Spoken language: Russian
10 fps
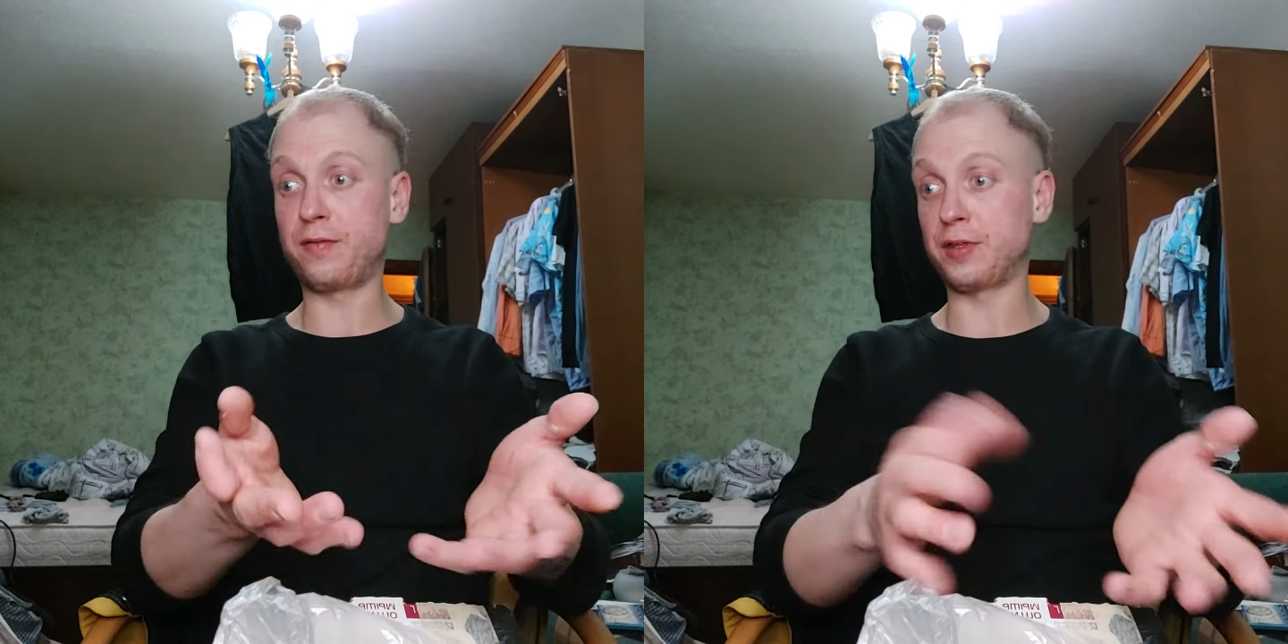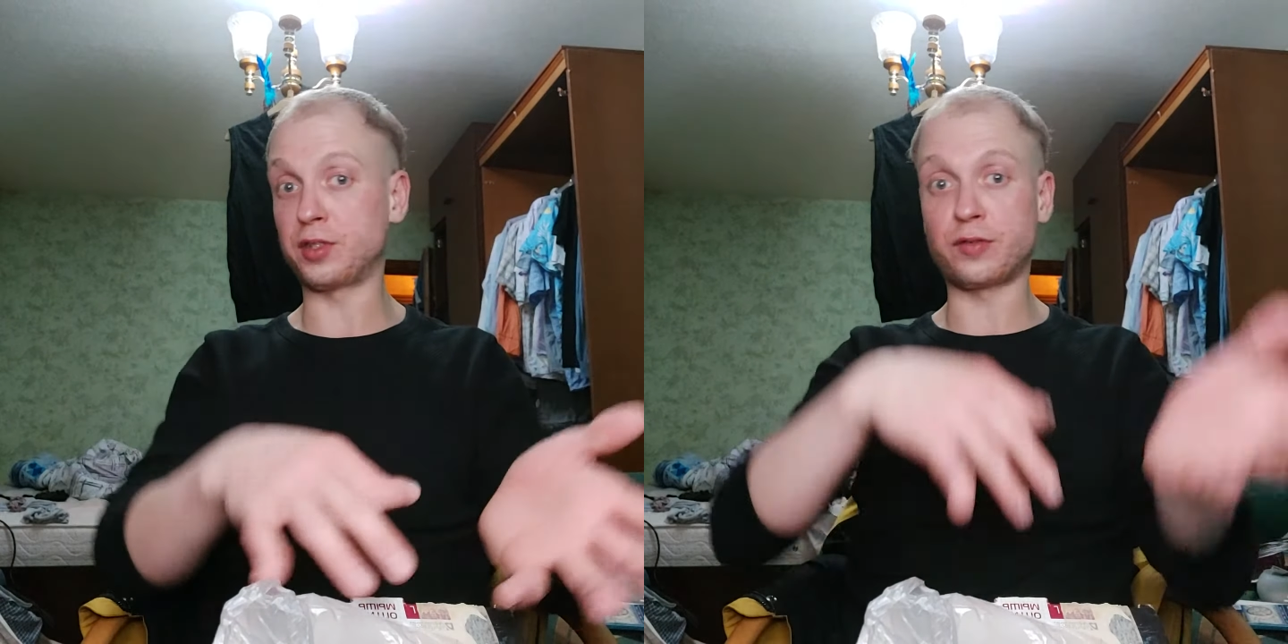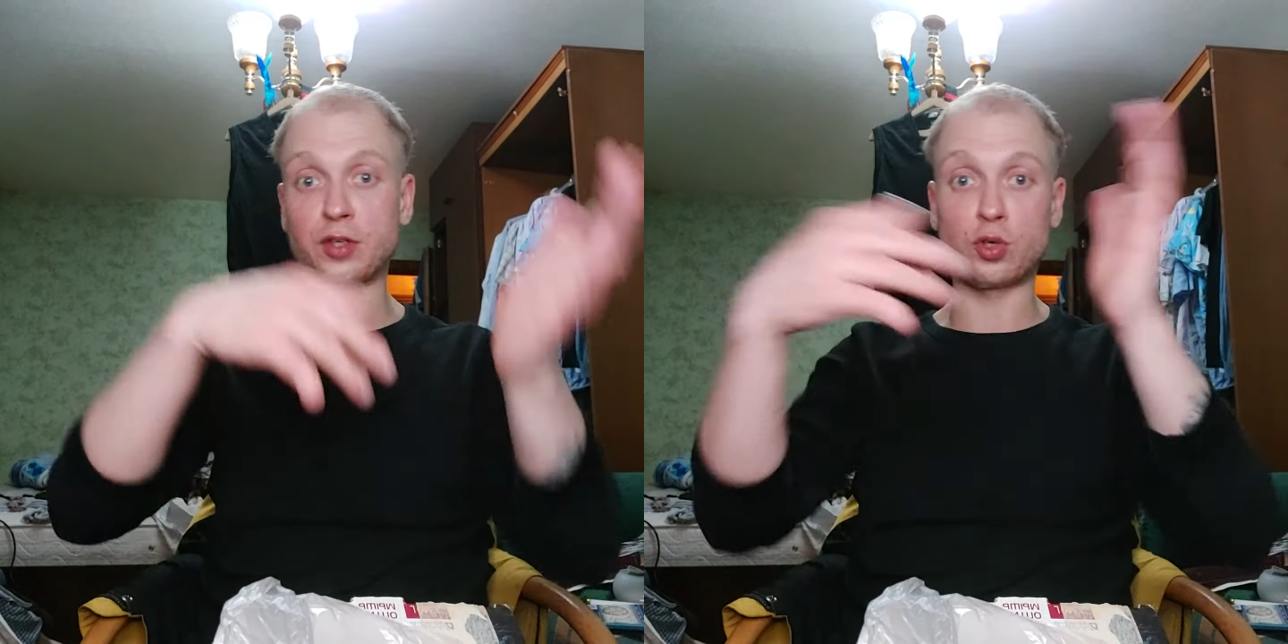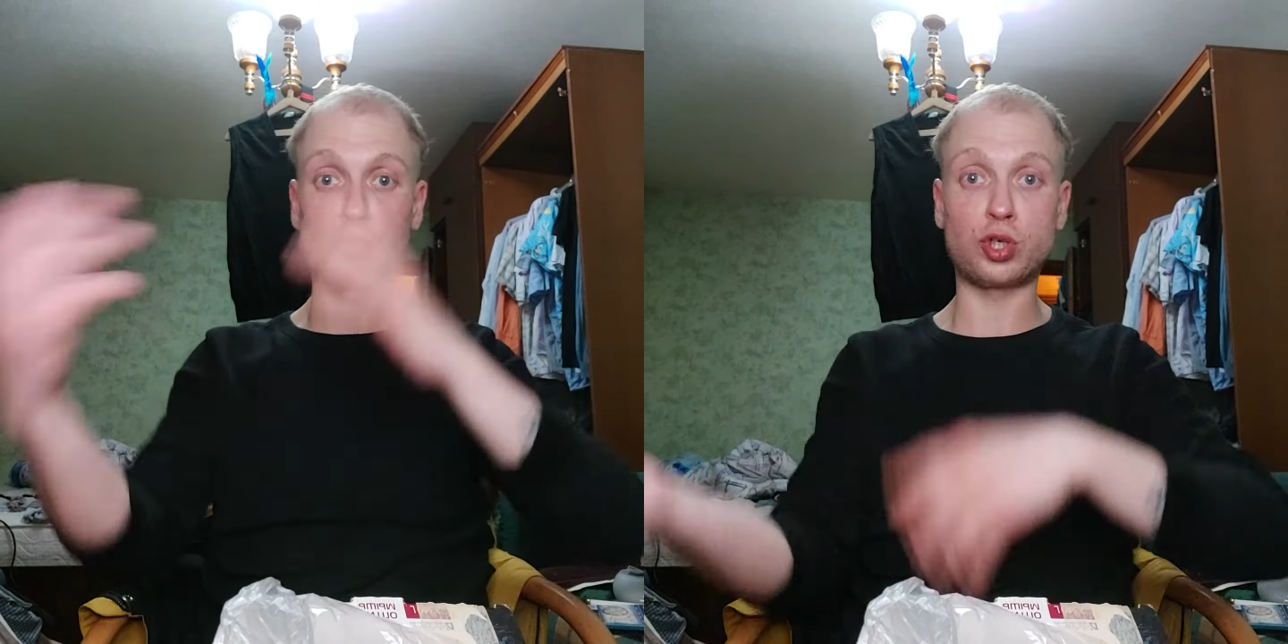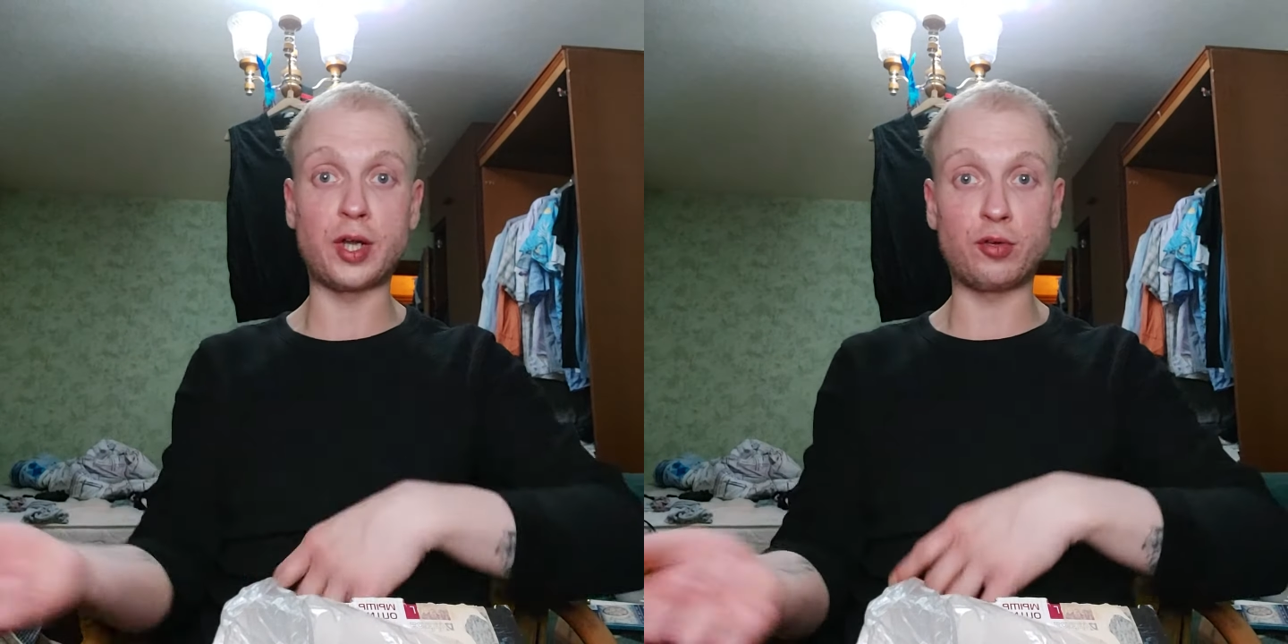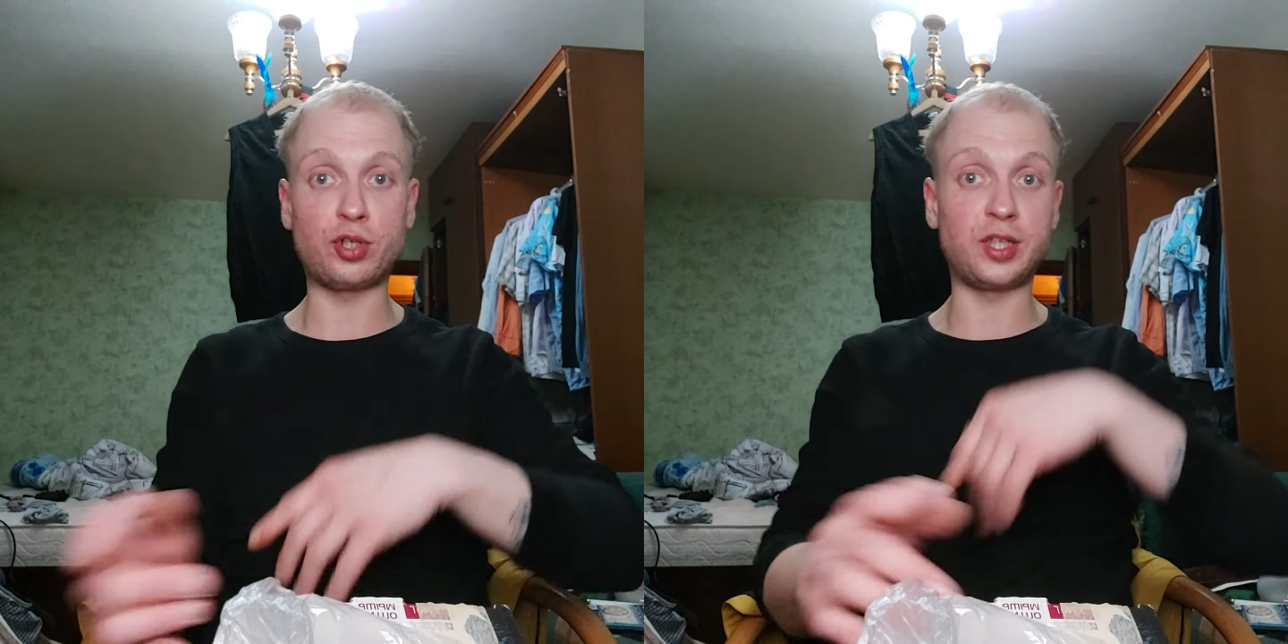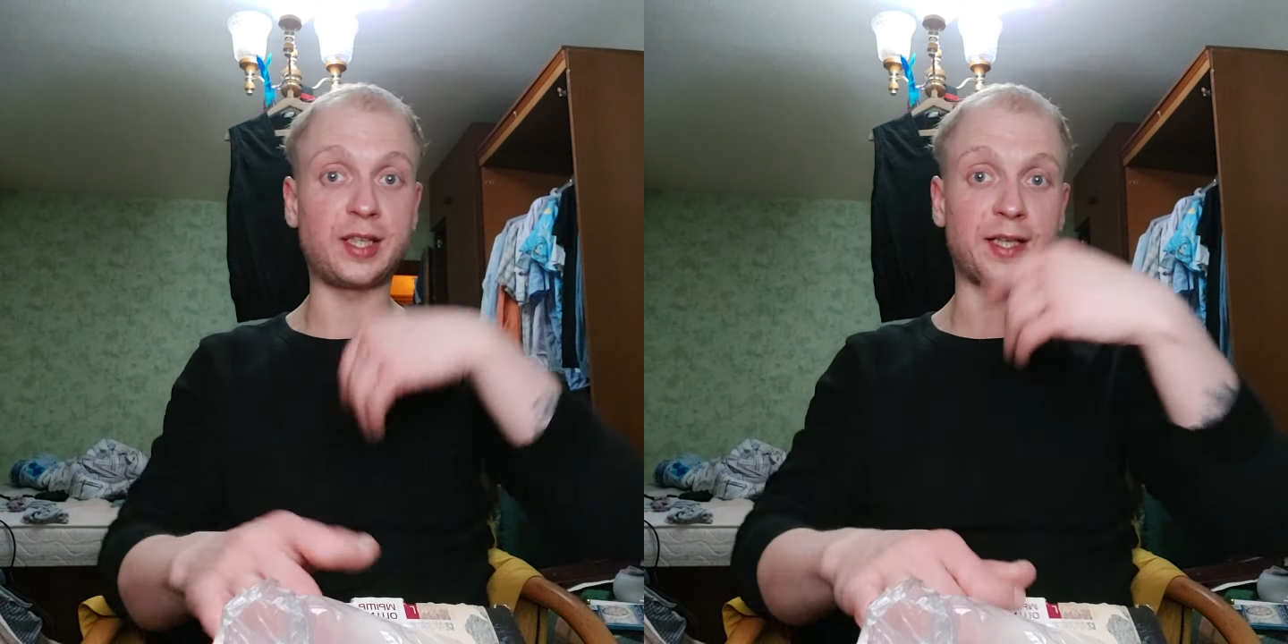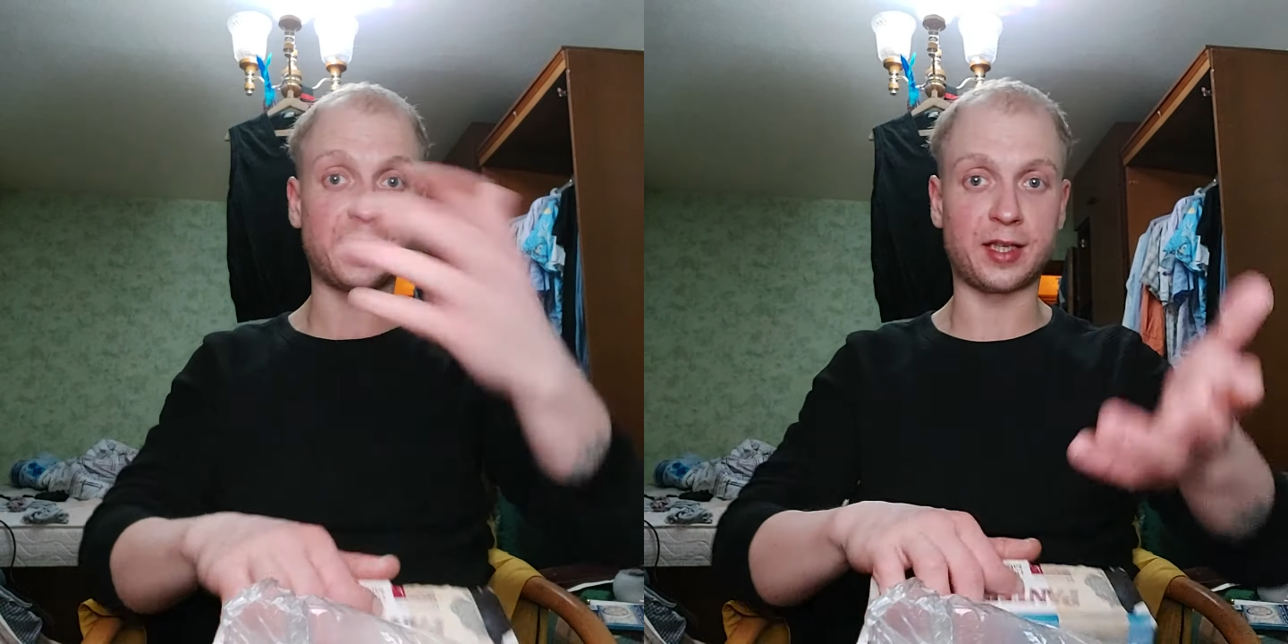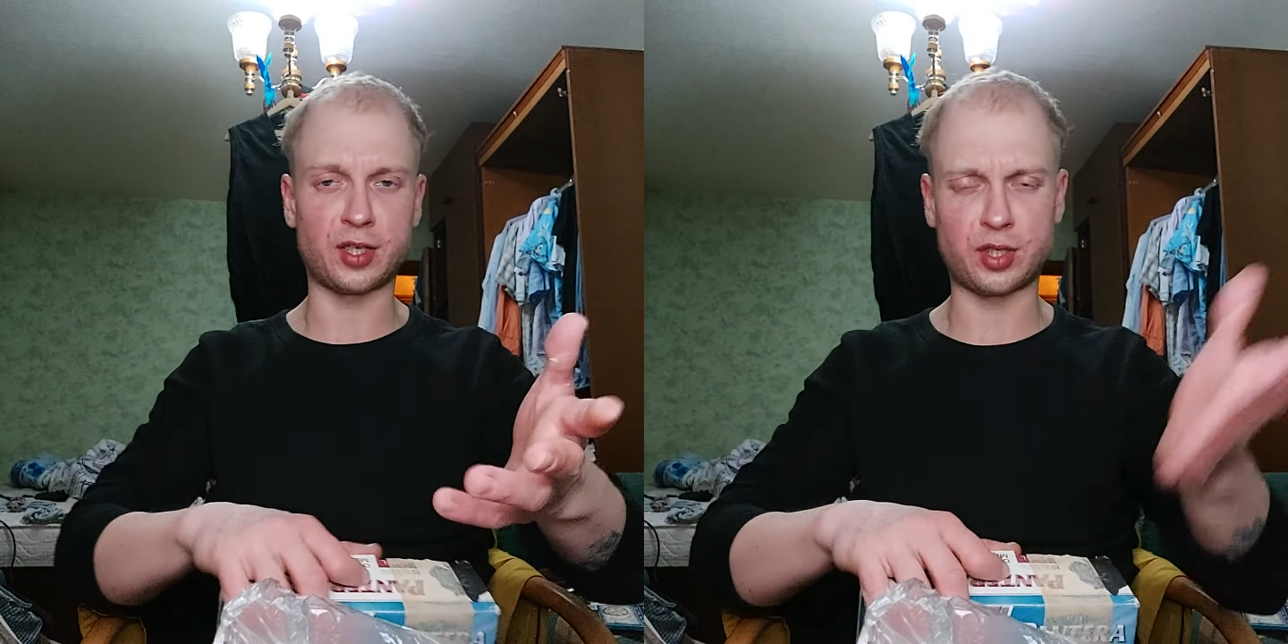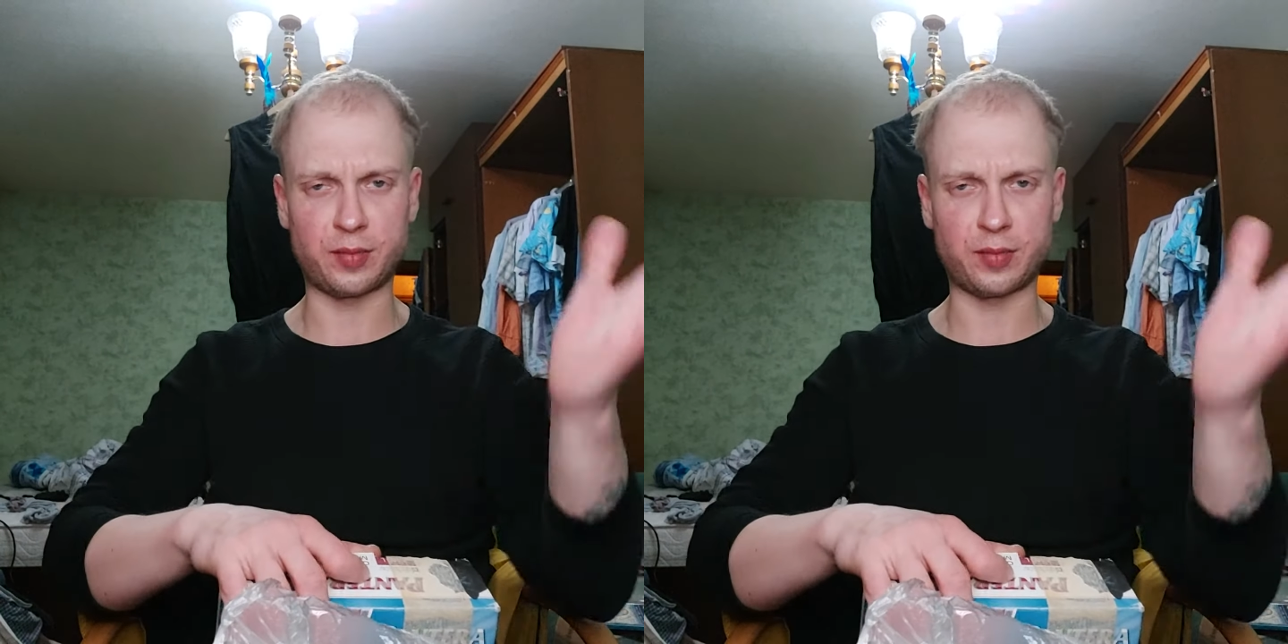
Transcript: в этот в разрушающий тонатос,